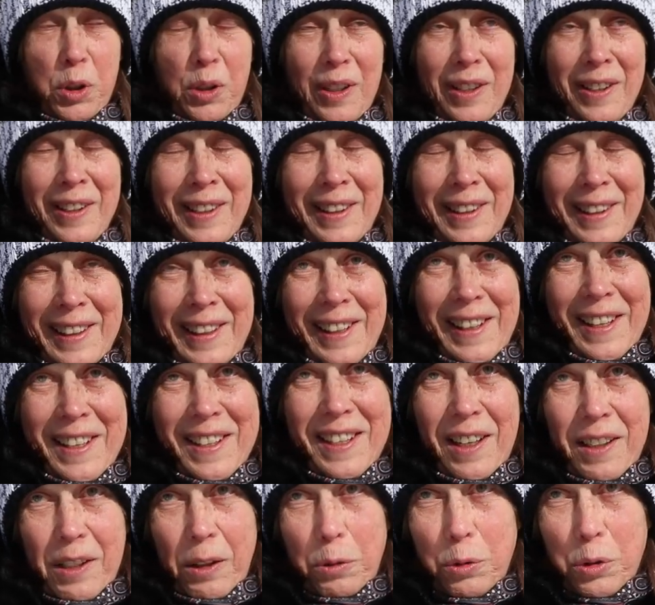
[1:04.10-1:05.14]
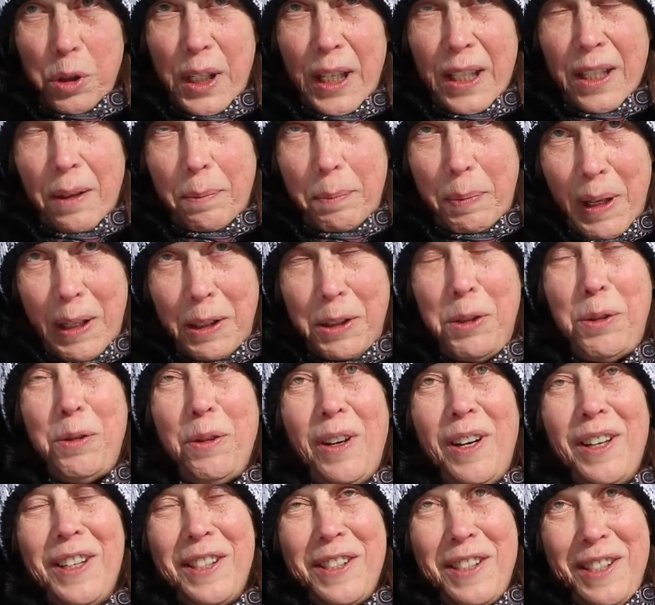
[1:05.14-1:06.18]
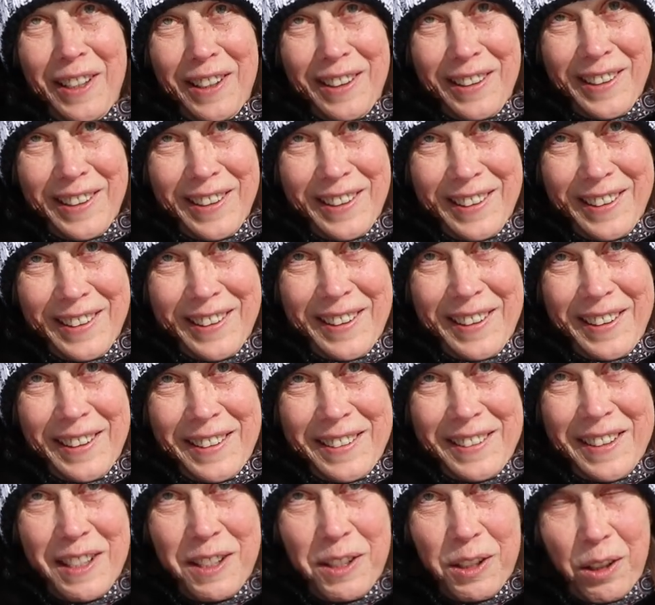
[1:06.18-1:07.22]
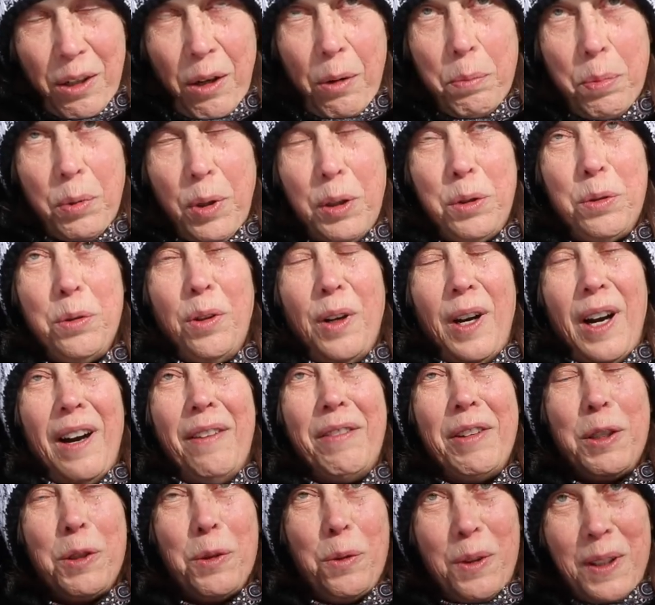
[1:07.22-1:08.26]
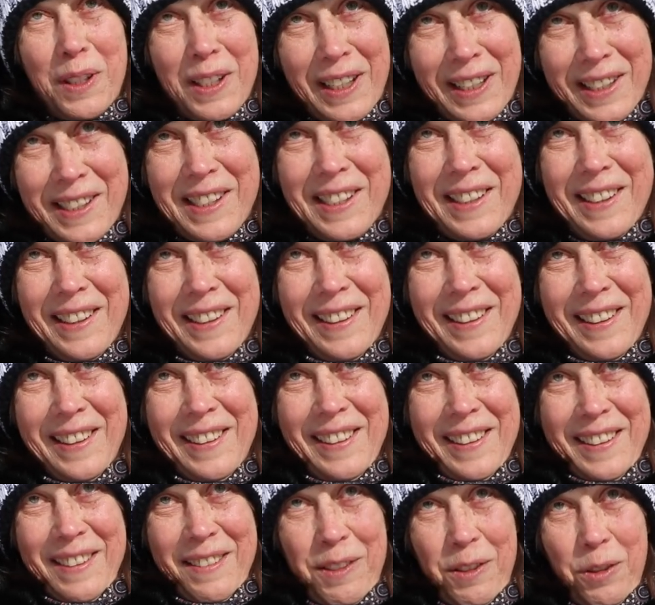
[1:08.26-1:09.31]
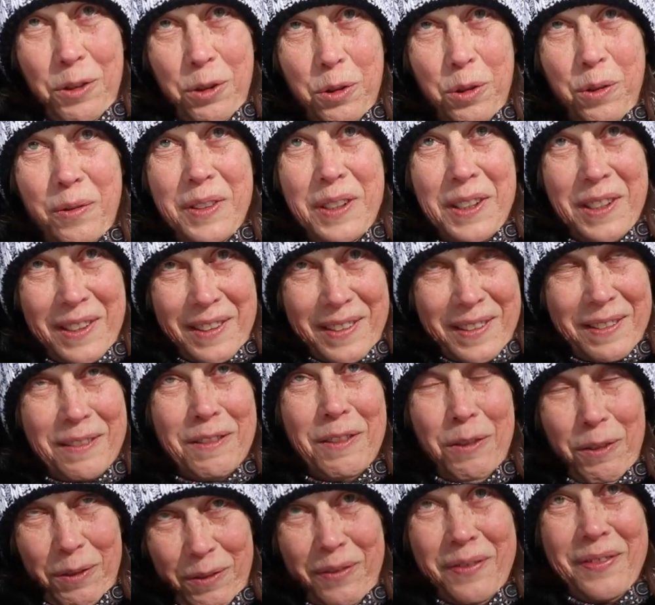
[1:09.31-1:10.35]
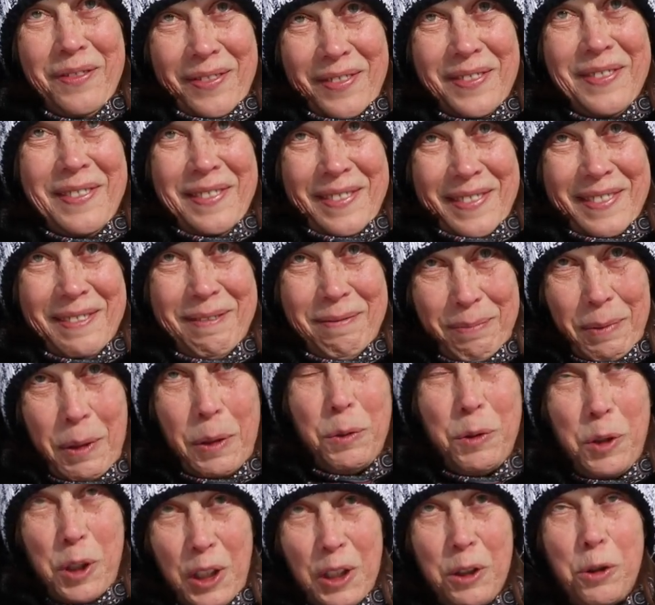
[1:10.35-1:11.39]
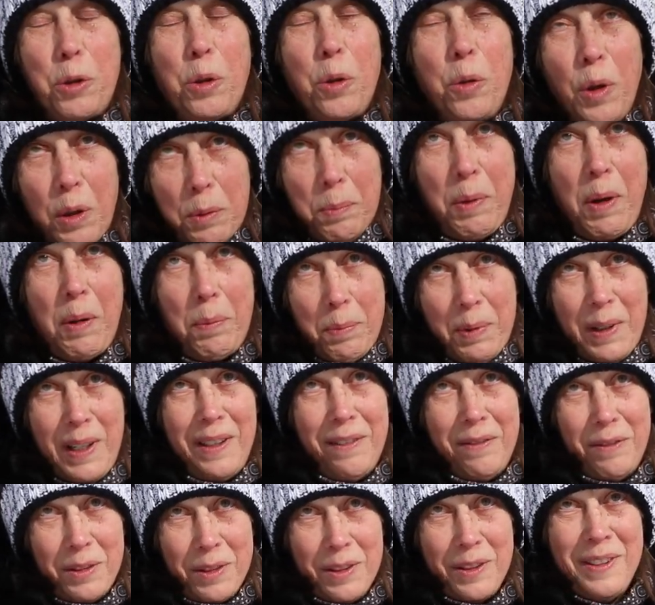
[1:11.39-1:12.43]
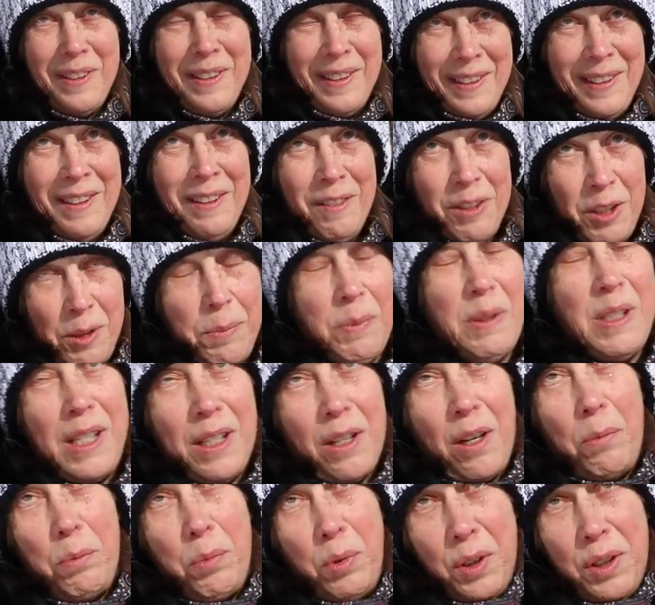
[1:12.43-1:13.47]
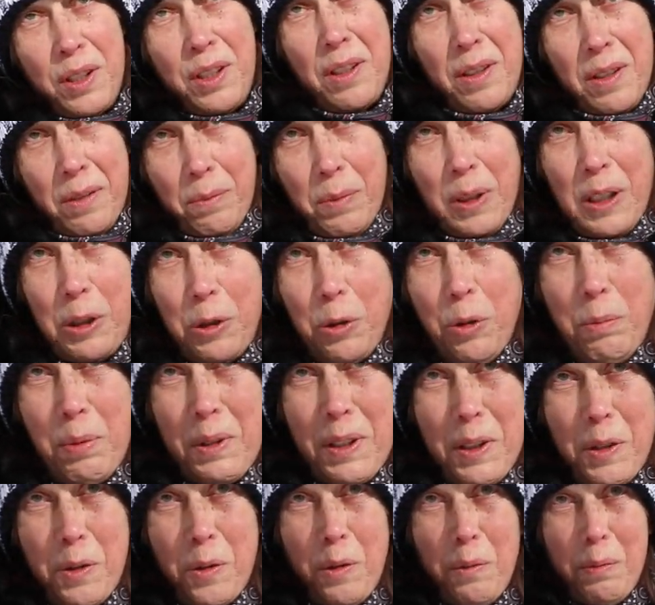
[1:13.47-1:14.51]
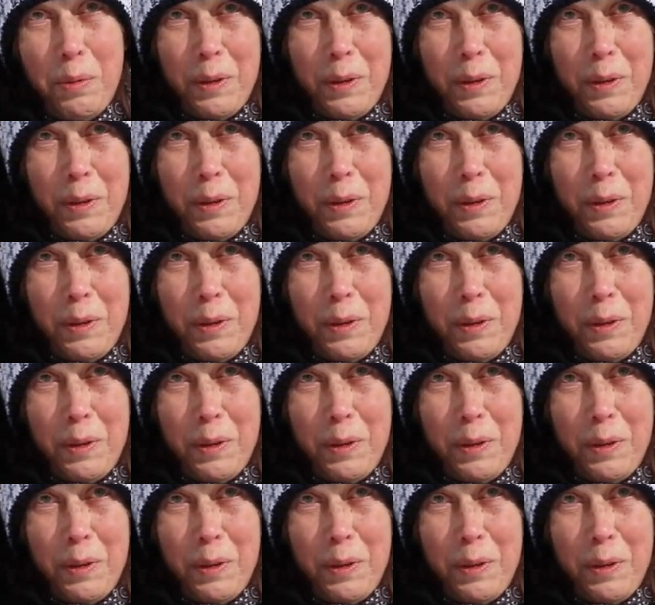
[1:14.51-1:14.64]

что я как ушла на пенсию, а хотела найти работу, а в результате, что вез... ну, получилось, что год пропал. Вот. В смысле работы это большой простой